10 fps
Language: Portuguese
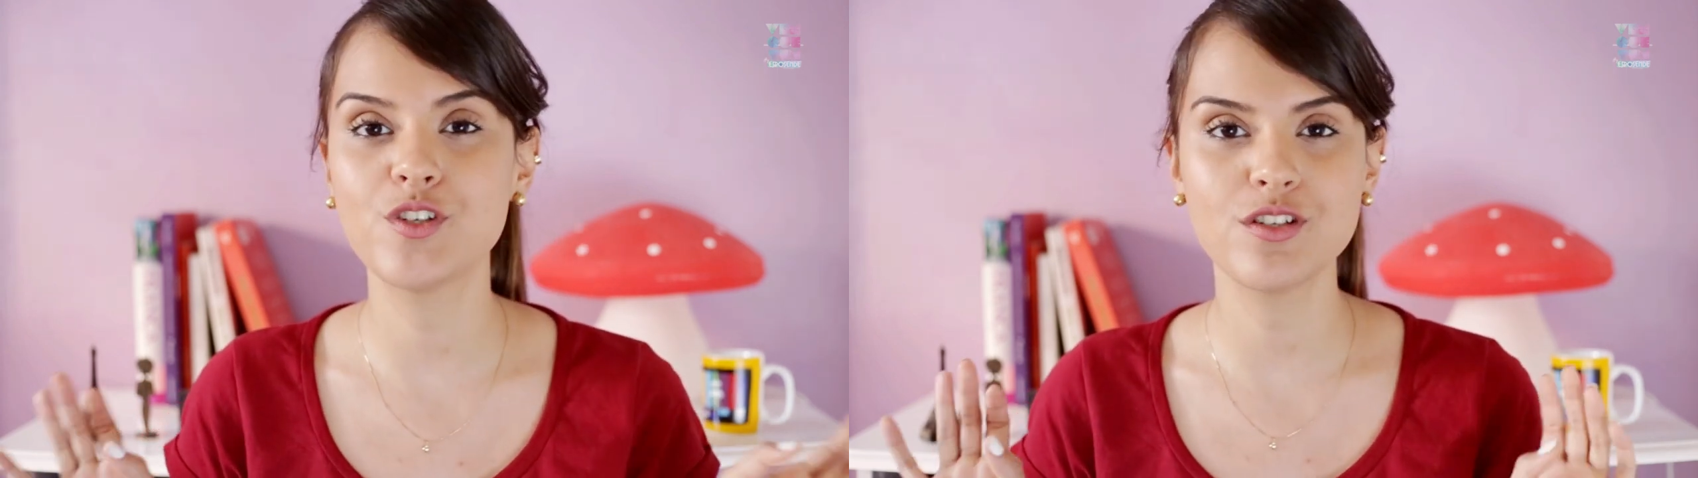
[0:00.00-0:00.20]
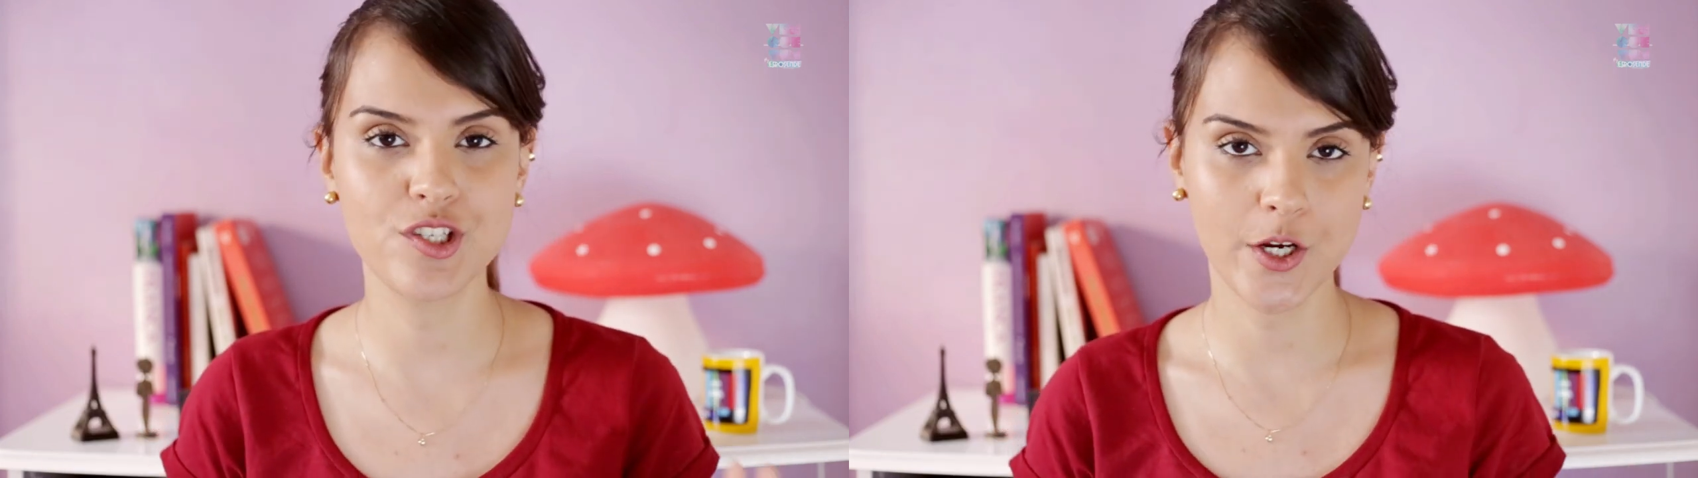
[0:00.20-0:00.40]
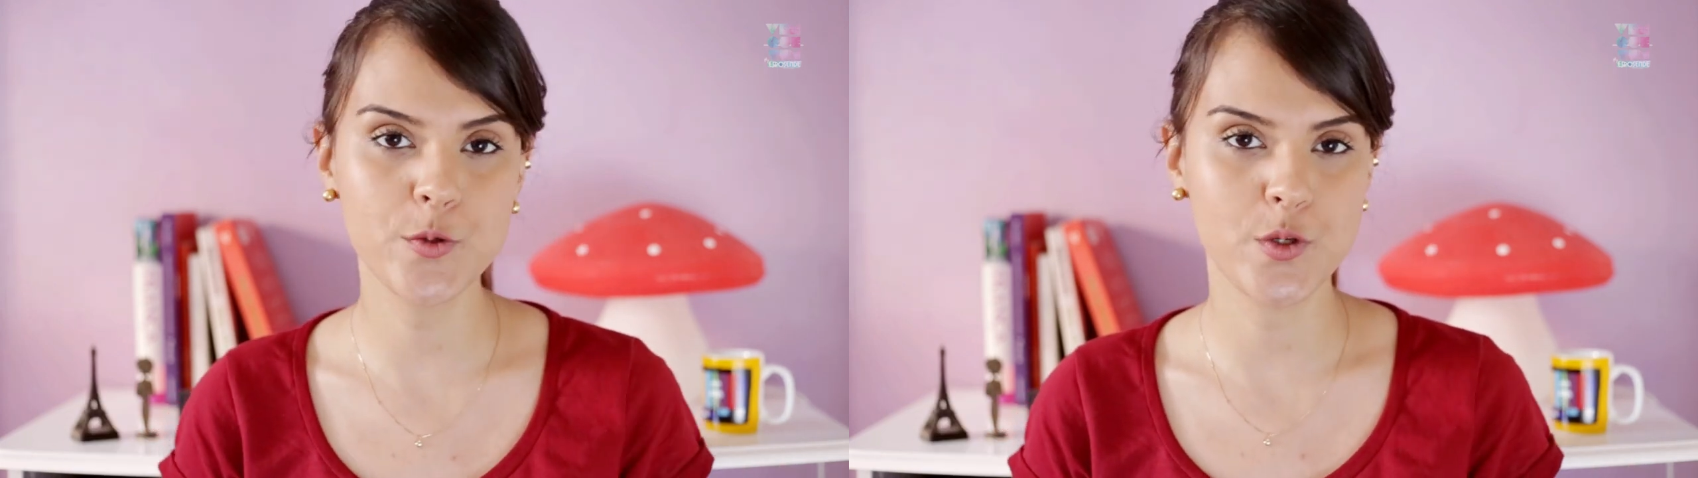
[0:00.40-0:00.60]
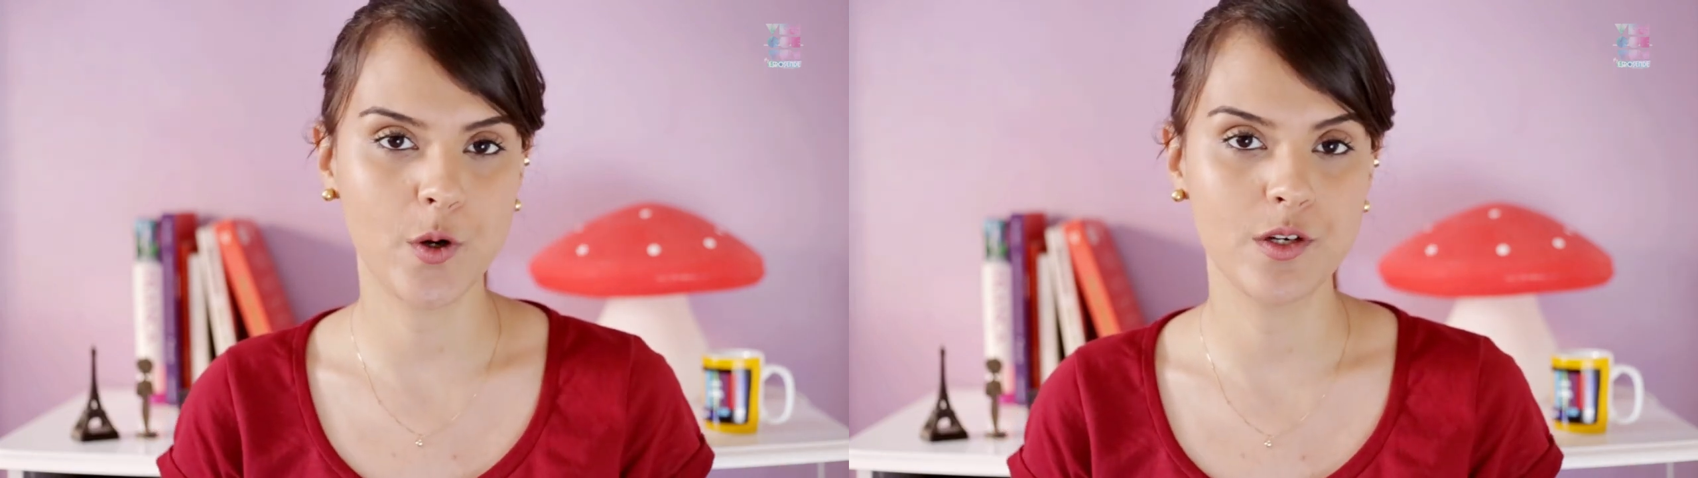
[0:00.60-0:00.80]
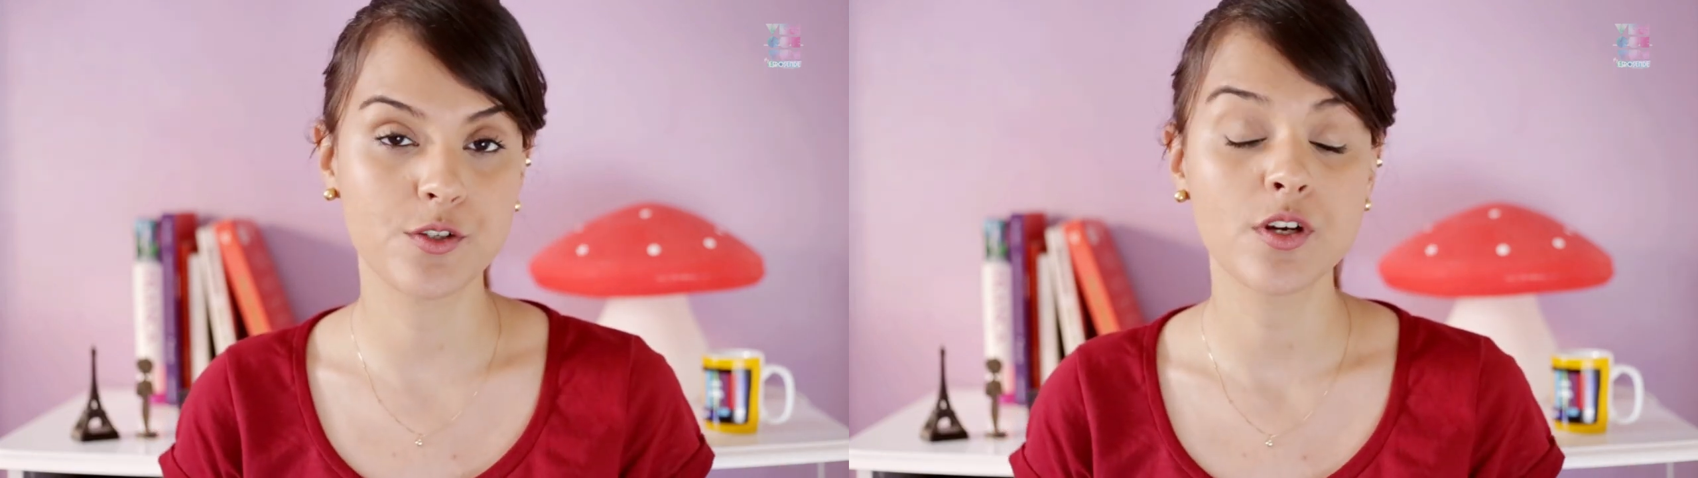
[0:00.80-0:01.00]
de encher os
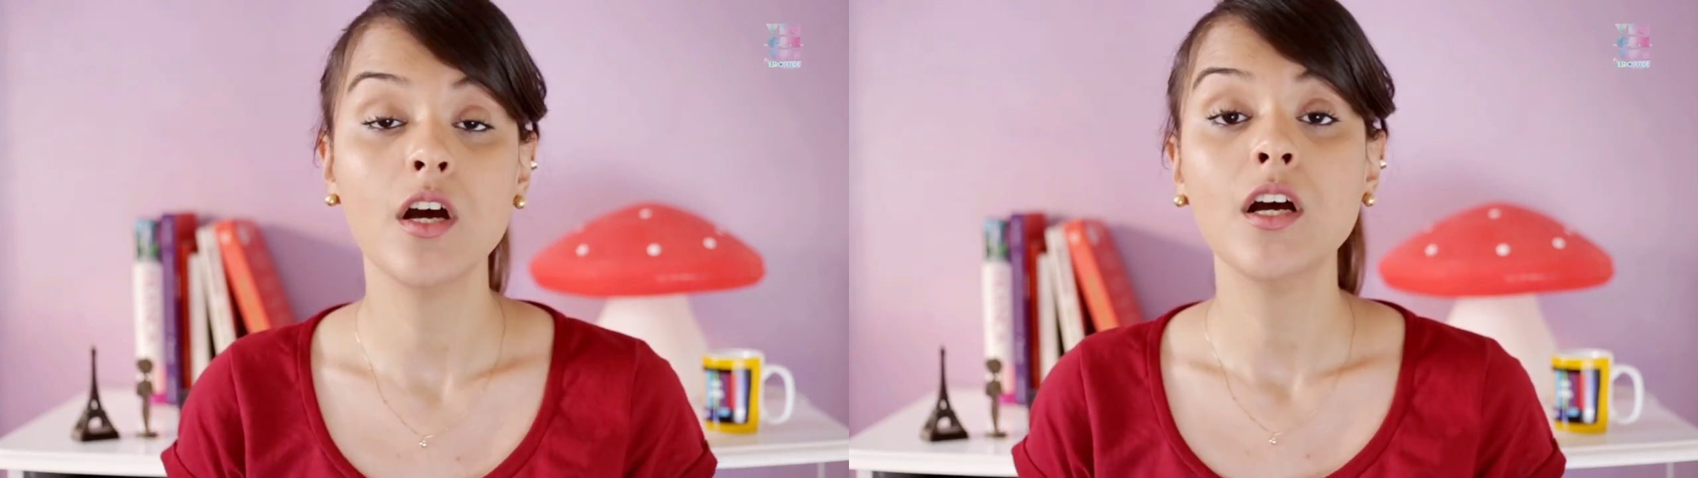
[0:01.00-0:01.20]
olhos.